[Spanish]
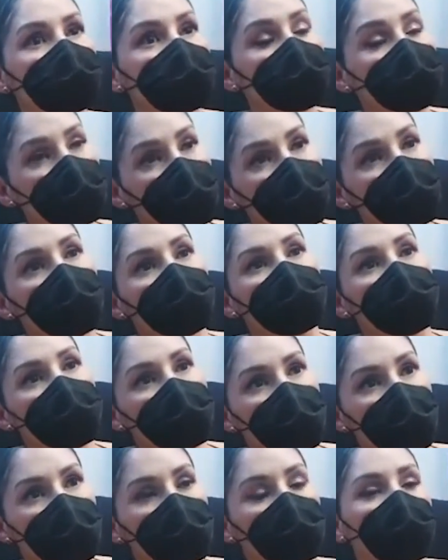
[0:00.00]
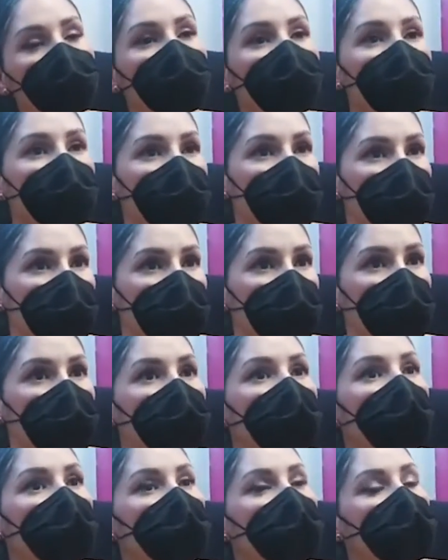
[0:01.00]
continúan trabajando de
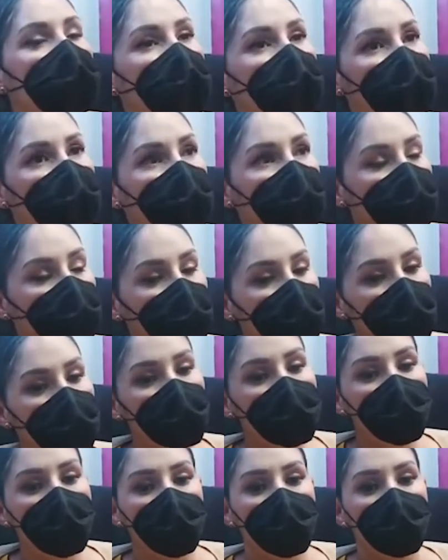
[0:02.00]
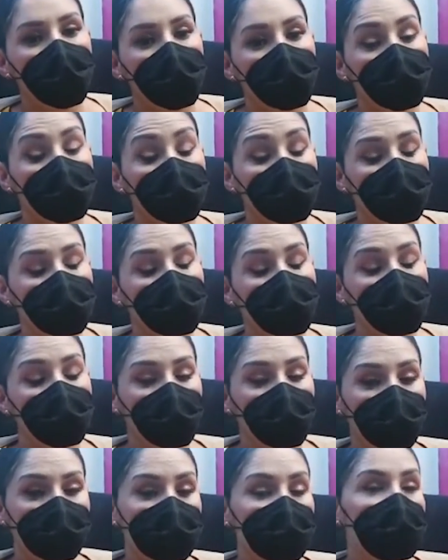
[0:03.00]
manera virtual
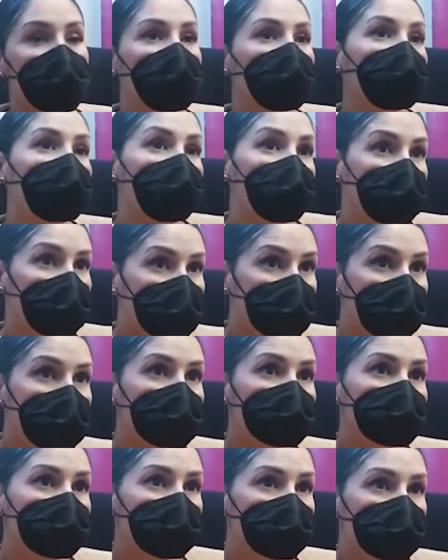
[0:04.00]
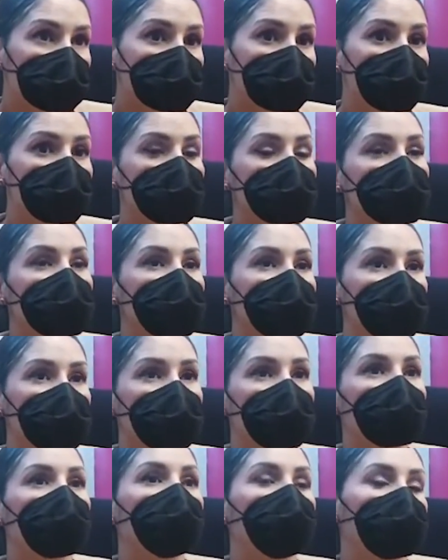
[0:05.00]
no se ha agravado la situación, sin
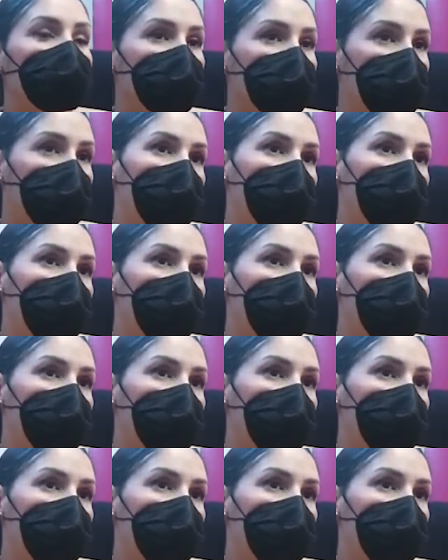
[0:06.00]
embargo lo que